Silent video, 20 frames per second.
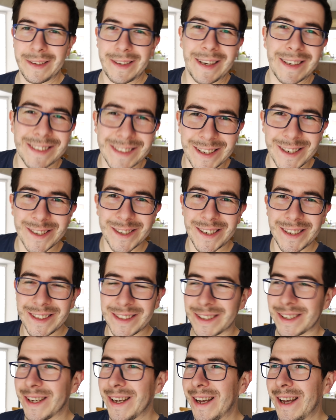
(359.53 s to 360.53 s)
как
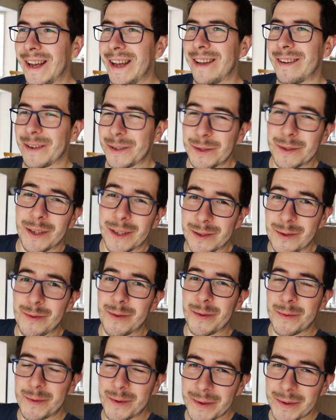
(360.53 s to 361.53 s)
заряжается и вообще насколько его